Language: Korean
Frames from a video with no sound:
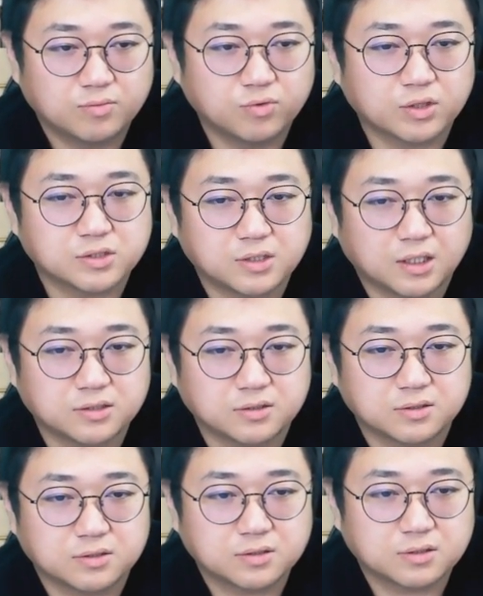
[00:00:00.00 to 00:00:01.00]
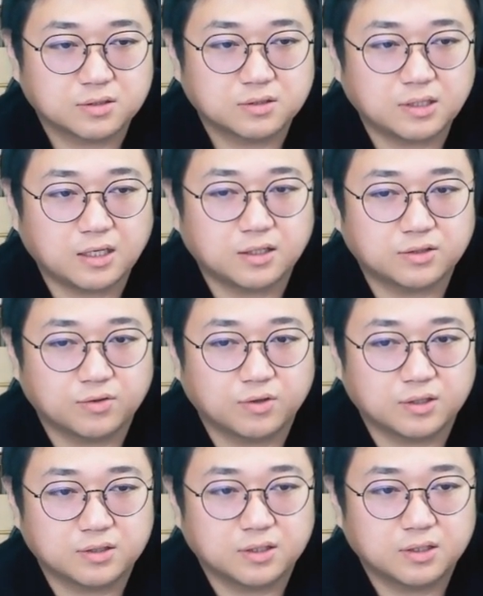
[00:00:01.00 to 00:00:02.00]
모르겠어 나는 난 그랬던
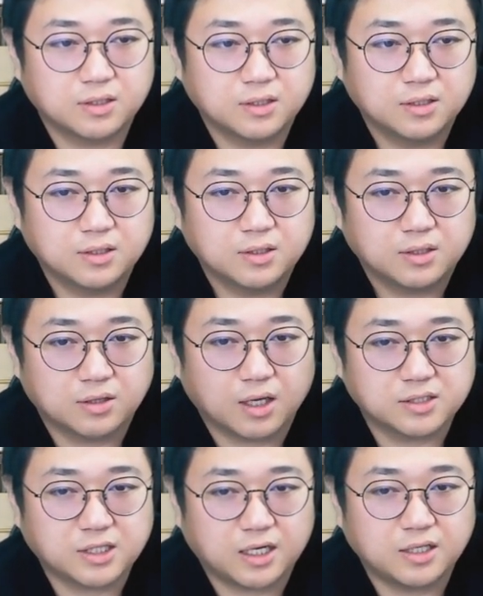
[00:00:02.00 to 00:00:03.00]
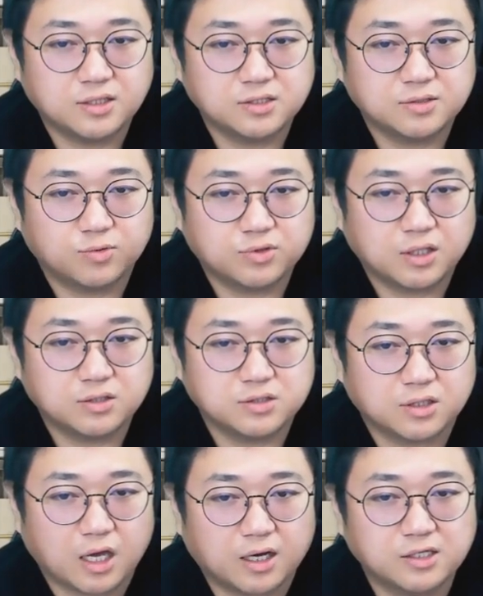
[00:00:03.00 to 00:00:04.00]
것 같아 내가 잘했는지
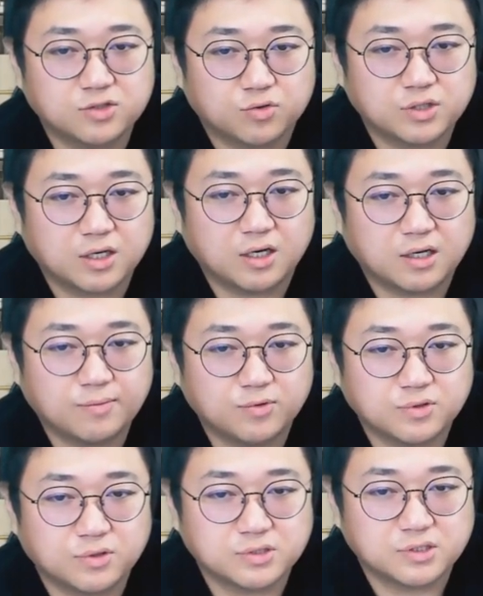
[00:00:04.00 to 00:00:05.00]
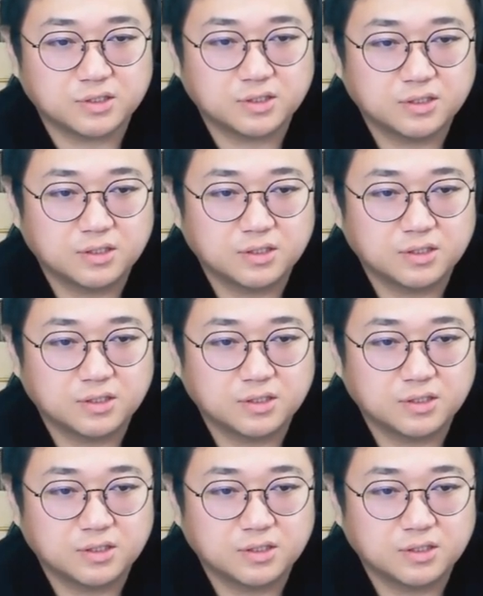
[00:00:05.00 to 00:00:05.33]
못했는지 객관적으로 생각을 해보는 거지